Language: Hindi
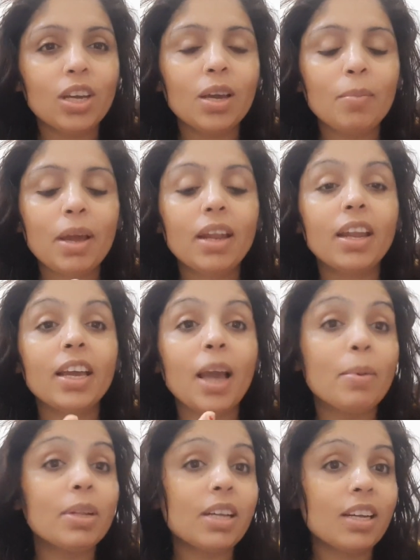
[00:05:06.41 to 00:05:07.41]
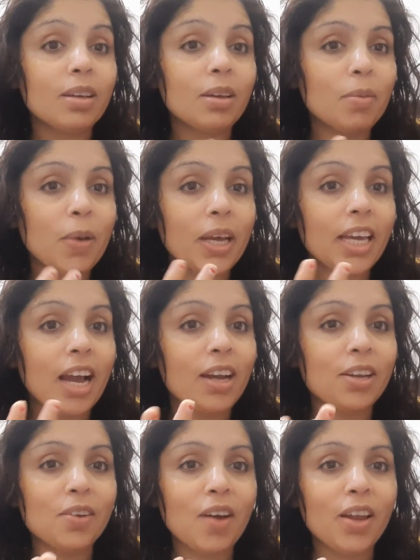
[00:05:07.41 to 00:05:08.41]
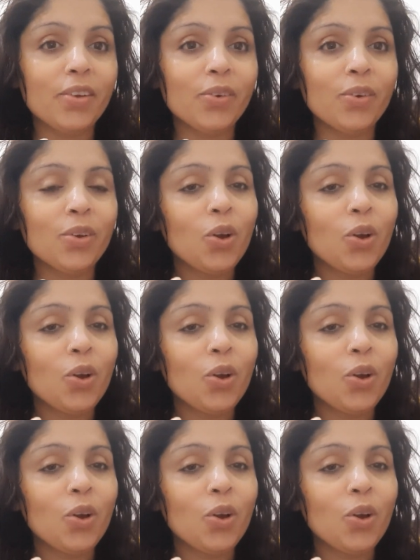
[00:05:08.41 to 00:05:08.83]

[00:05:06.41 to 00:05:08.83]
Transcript: कि मैंने क्या बताया था कि मैं क्या करने वाली हूँ